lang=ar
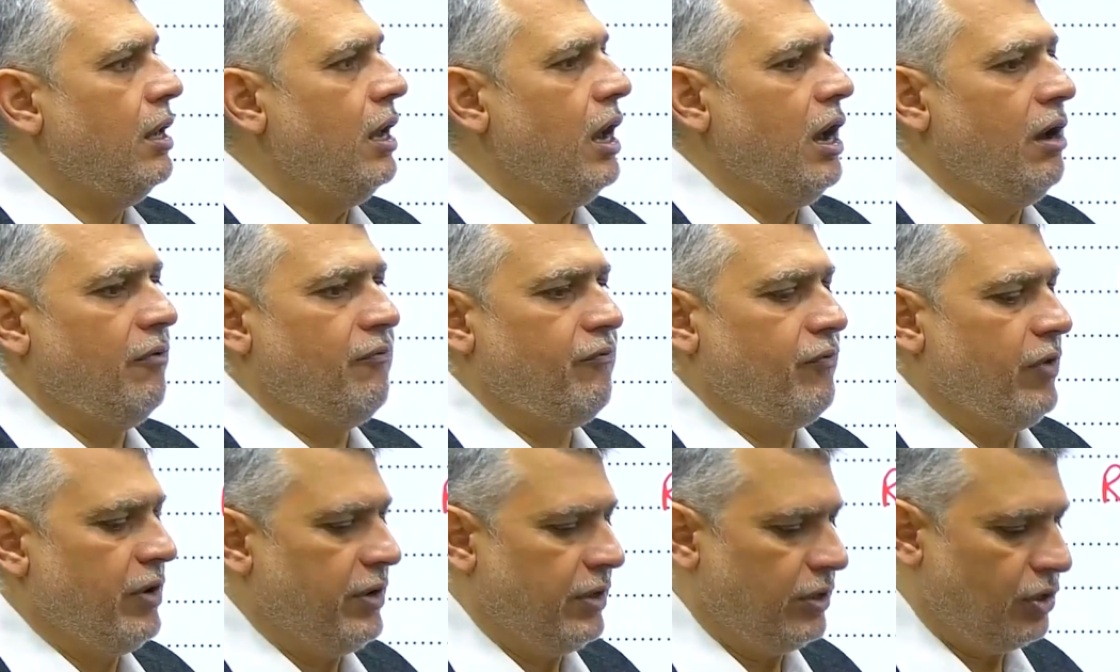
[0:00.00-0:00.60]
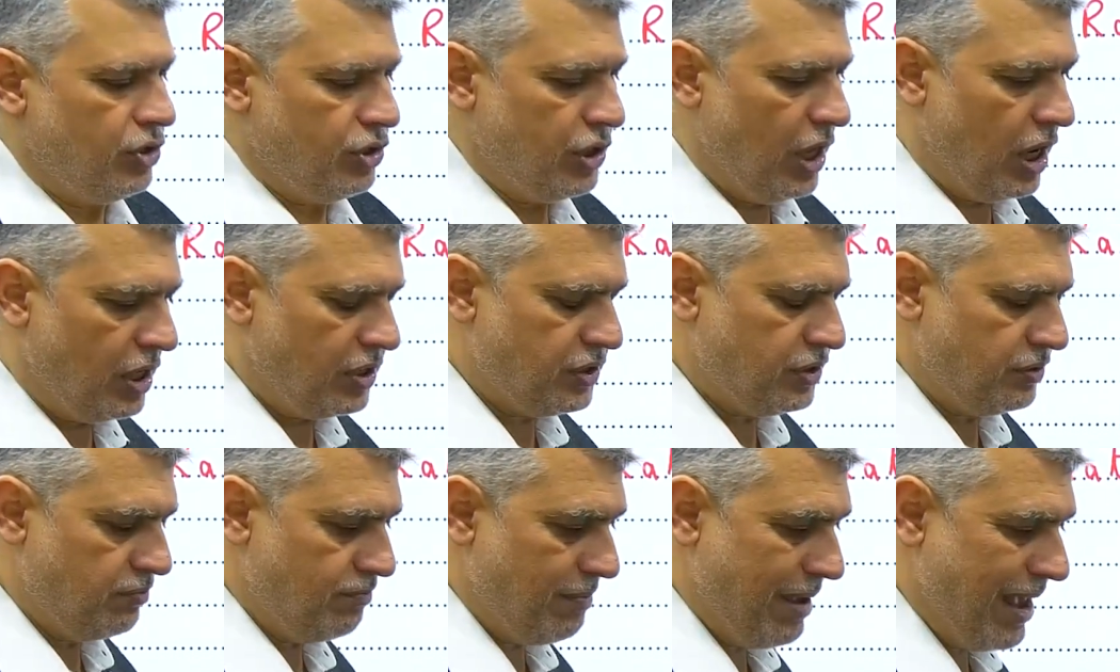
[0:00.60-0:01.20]
عفوا
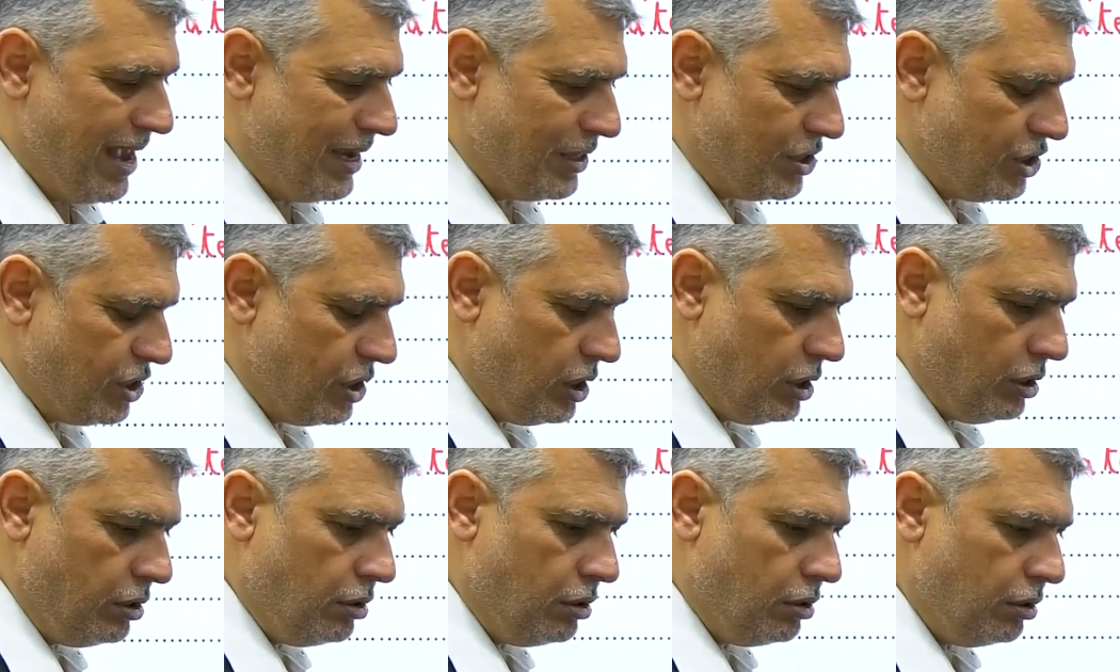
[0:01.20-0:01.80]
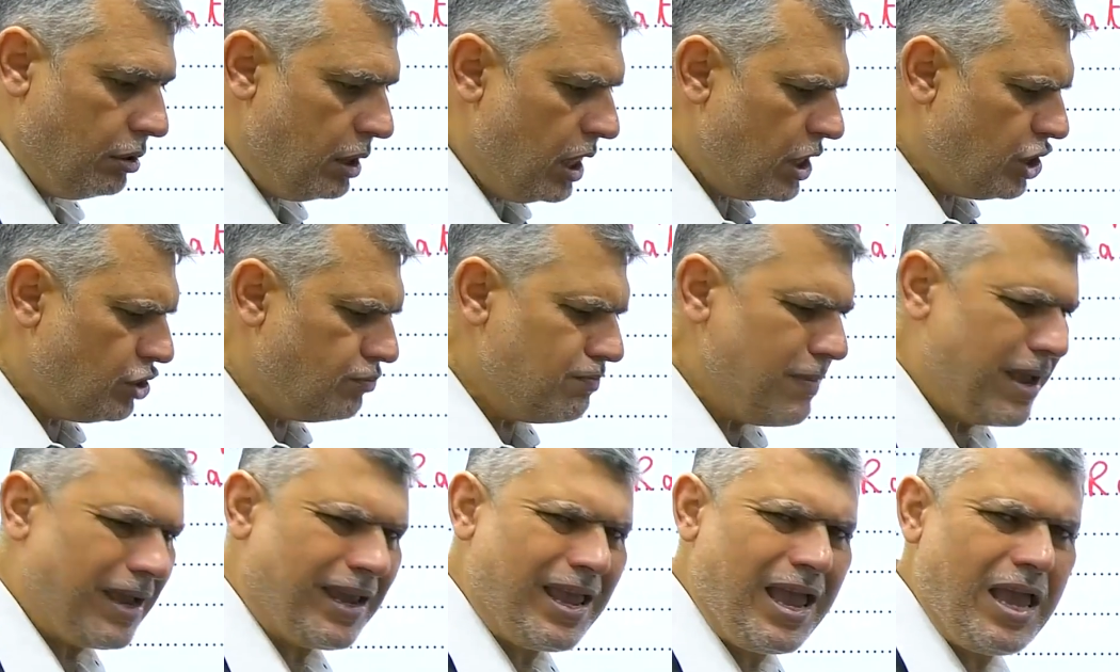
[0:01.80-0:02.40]
شخص ماشي
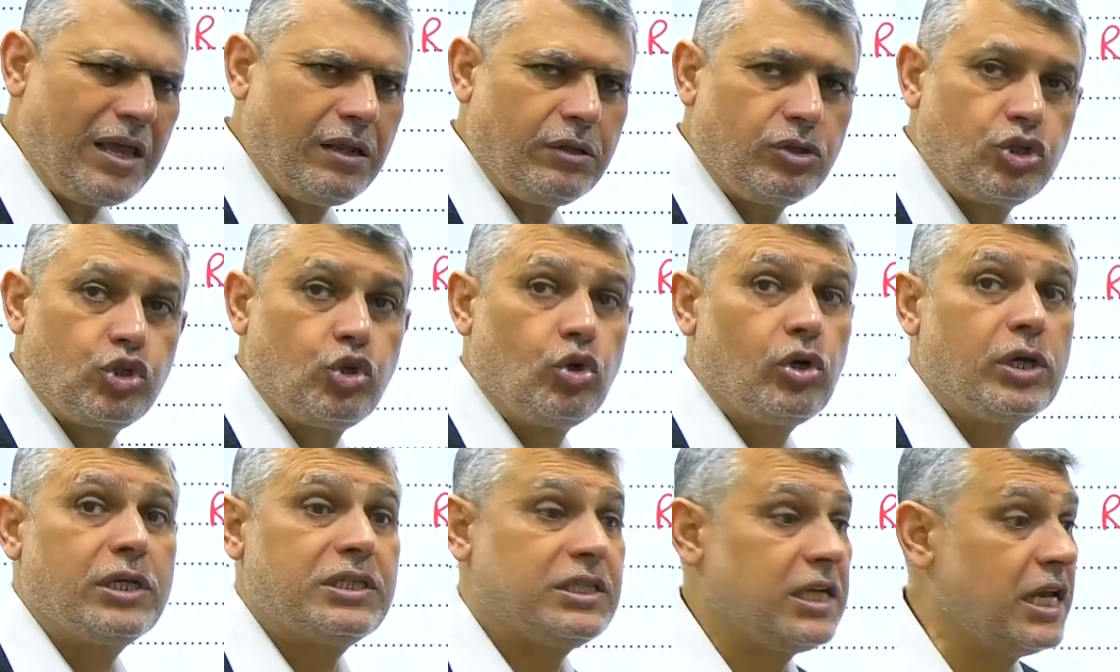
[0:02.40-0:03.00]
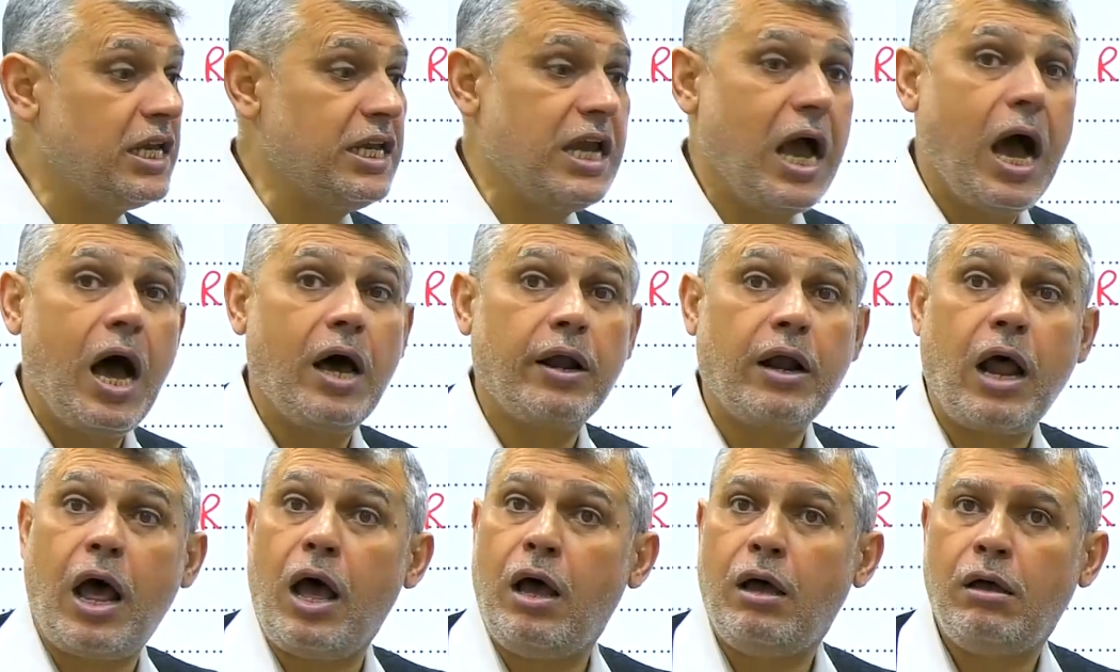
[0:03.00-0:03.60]
ايش مكان
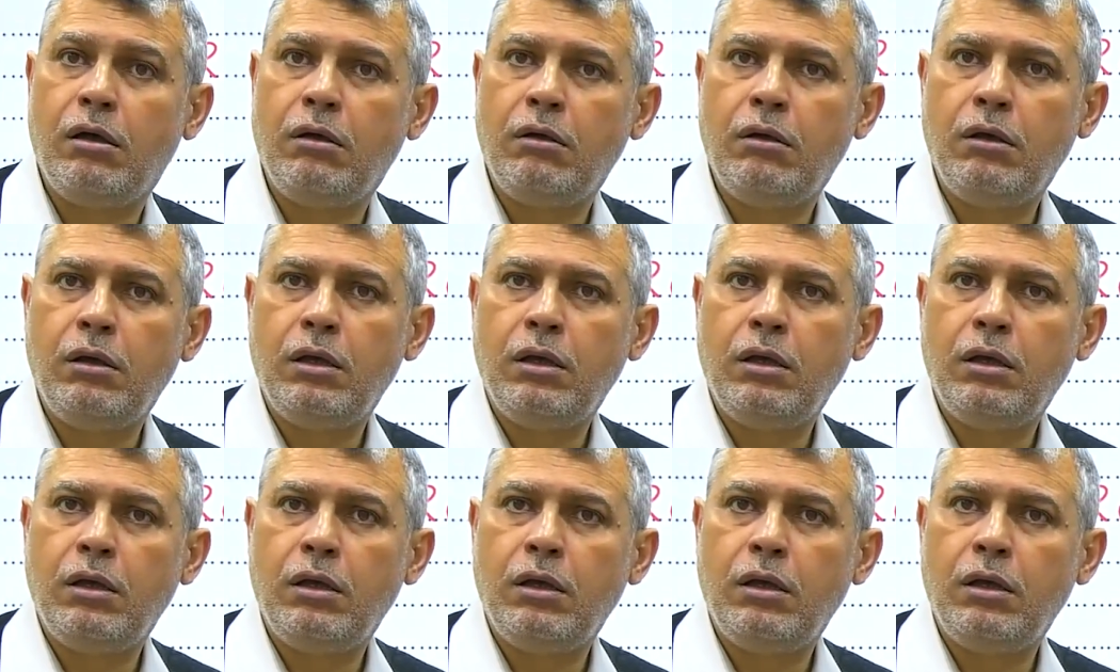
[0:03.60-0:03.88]
سياره